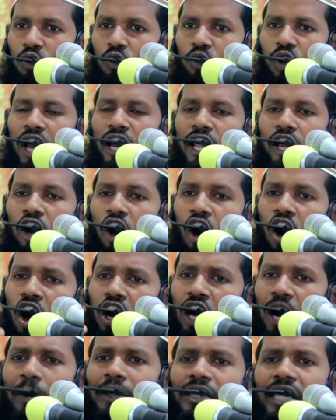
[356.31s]
কোরআনের
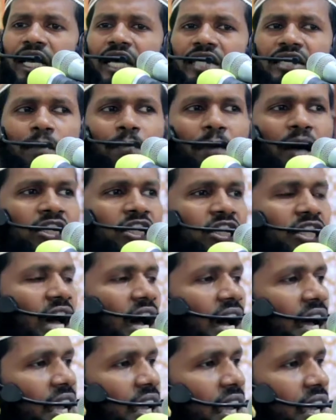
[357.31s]
হক আমাদের কাছে
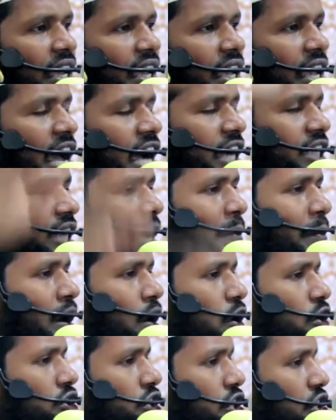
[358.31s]
পাঁচটা এক
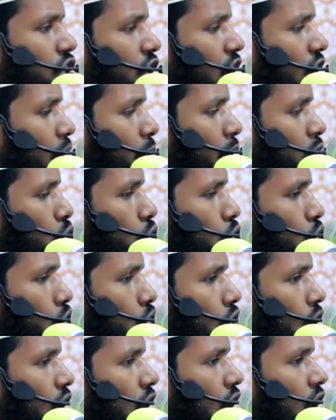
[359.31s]
নাম্বার হচ্ছে তেলাওয়াতুল
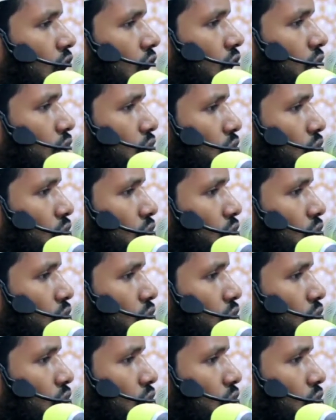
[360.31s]
কোরআন